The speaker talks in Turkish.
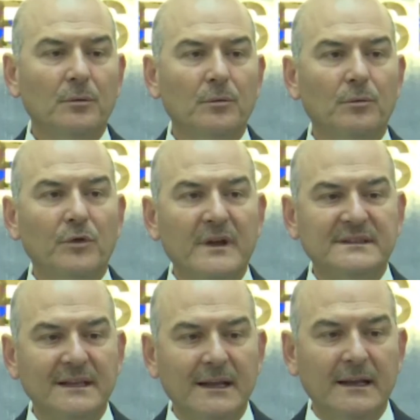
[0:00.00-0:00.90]
Bu
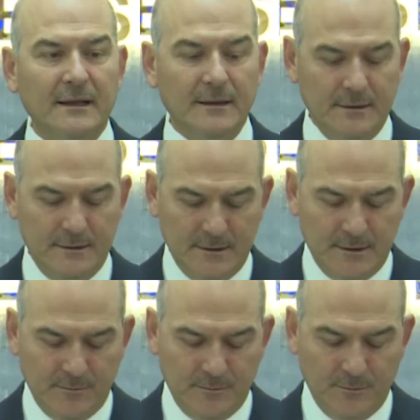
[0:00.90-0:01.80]
vesileyle
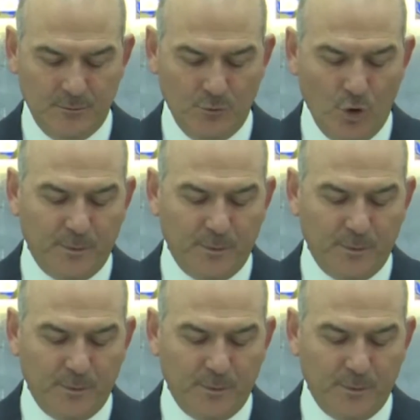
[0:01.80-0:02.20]
bu